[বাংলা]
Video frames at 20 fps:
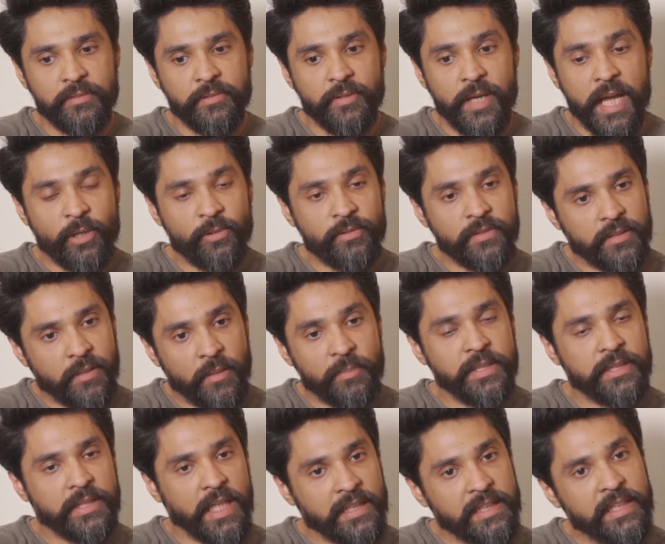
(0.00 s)
তো এখন
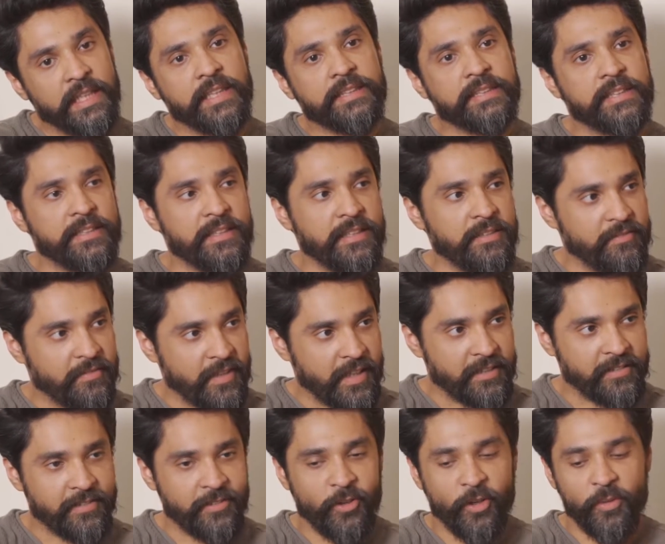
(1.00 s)
আমি তাদের কাছে
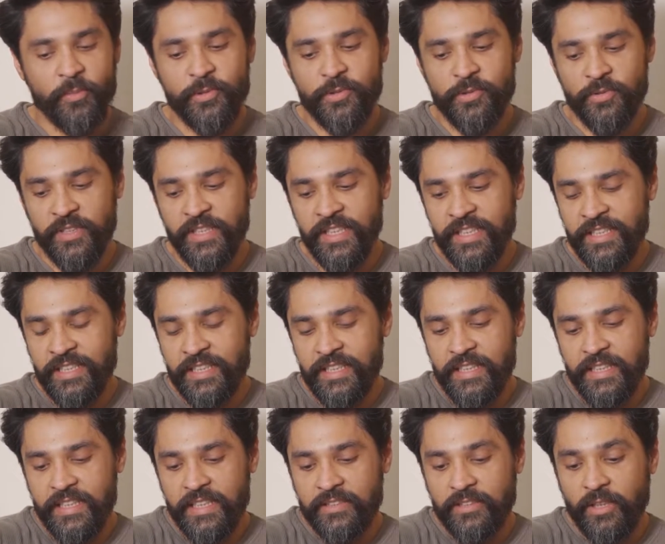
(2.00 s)
ইনফ্যাক্ট গল্প শুনি
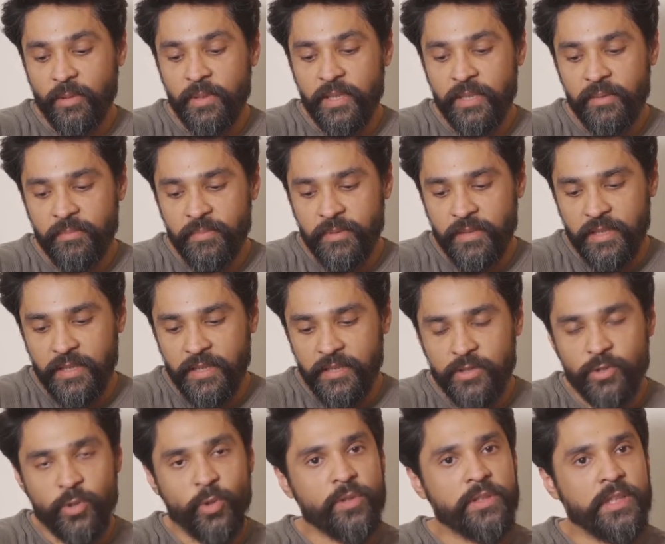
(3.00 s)
তবে
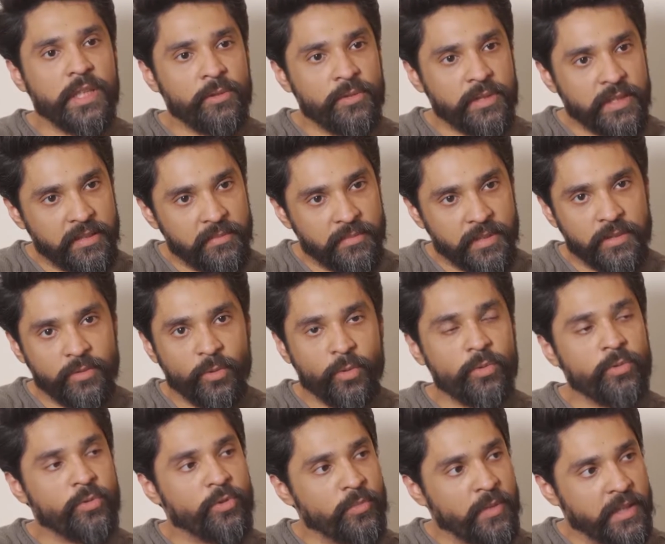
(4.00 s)
ছোট দাদুকে মানে
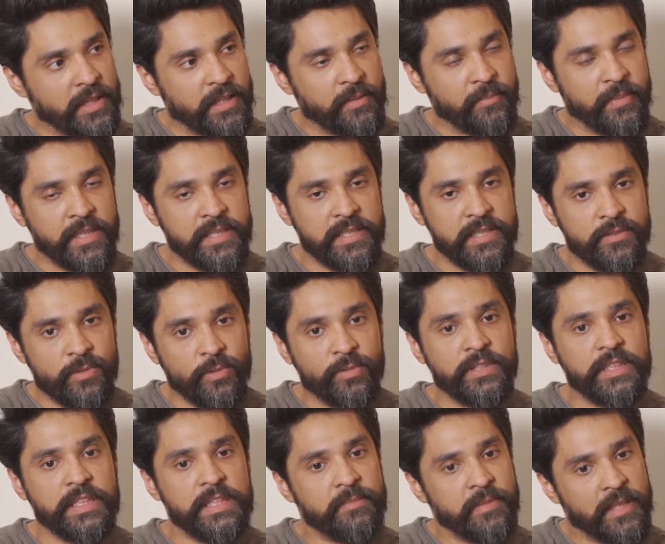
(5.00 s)
তরুণ কুমারকে পেয়েছি ছোট
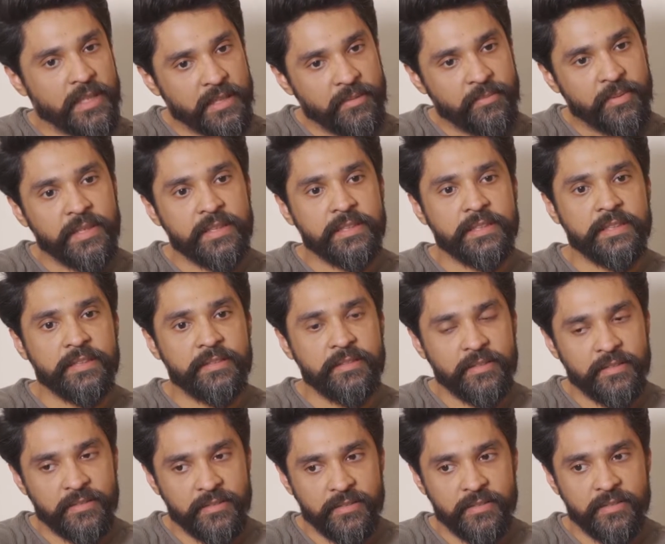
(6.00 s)
দিদিমাকে পেয়েছি
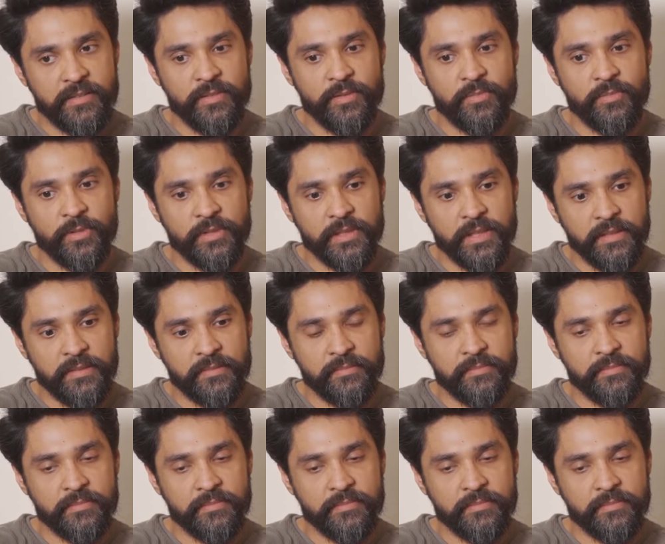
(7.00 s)
সুব্রতা